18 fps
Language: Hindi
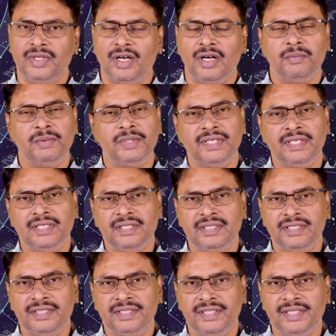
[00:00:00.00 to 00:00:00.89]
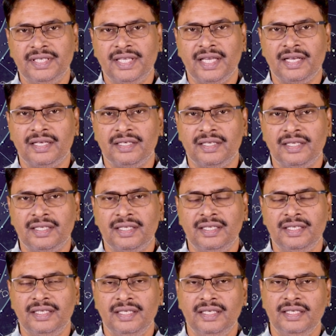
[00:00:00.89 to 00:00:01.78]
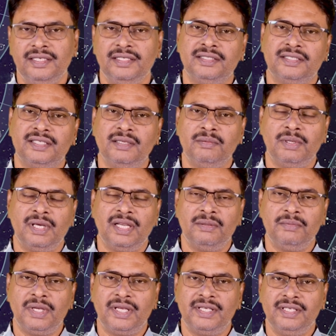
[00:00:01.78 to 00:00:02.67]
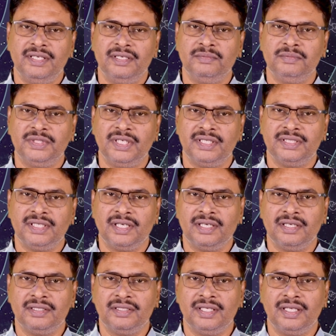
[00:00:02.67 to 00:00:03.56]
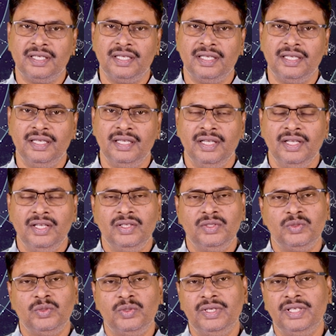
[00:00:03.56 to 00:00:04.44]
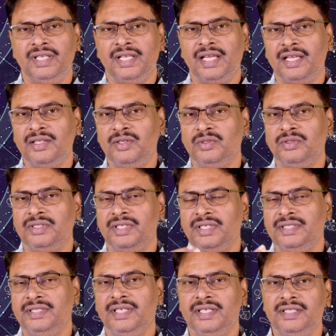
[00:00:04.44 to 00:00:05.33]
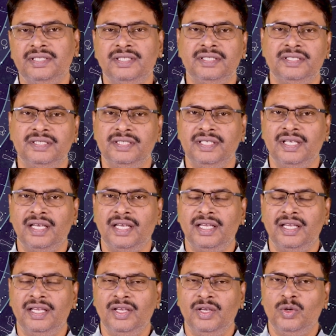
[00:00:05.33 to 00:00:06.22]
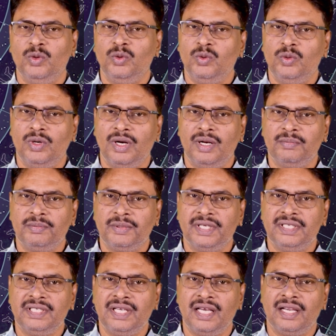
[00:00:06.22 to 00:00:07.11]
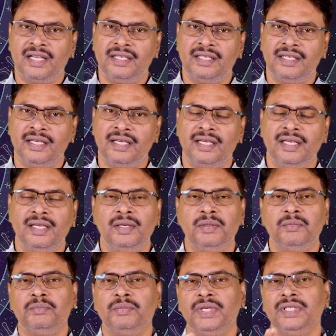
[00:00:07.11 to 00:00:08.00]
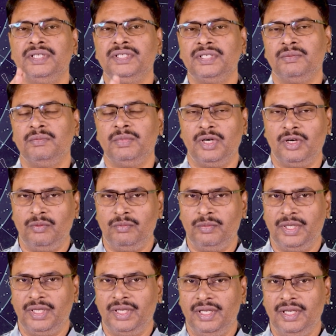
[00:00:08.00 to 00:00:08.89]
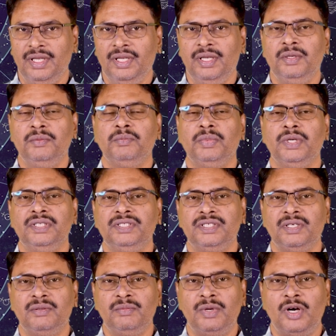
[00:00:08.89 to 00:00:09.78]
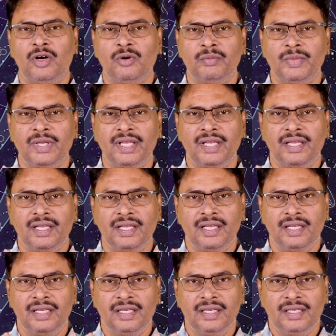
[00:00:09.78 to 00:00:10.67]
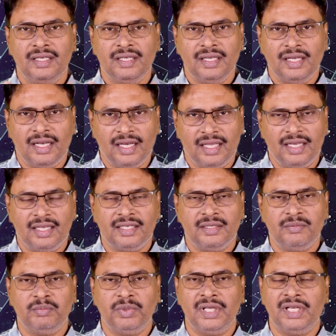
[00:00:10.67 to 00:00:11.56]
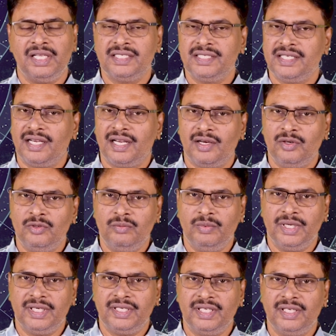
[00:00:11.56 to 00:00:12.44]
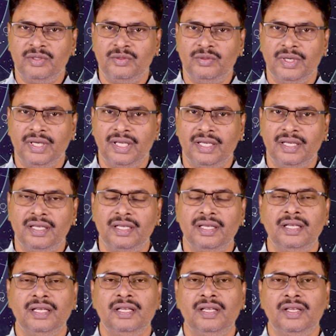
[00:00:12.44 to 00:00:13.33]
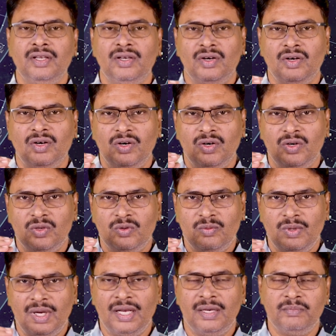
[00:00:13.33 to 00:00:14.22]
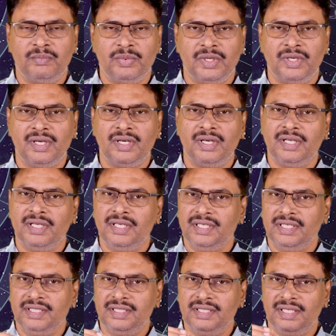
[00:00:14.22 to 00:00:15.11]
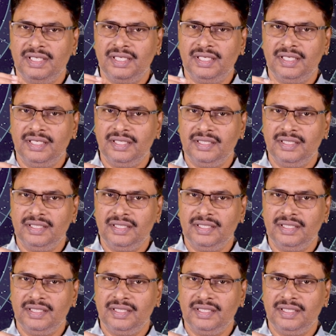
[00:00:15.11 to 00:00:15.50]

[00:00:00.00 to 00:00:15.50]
अब इनकी दृष्टि क्या करेगी इसके बारे में आइए हम चर्चा करते हैं तो इनका जो तृतीय दृष्टि है वो आपके जा रही है पंचम भाव में पंचम भाव में हालांकि पहले से राहु बैठे हुए हैं और वहाँ पर ये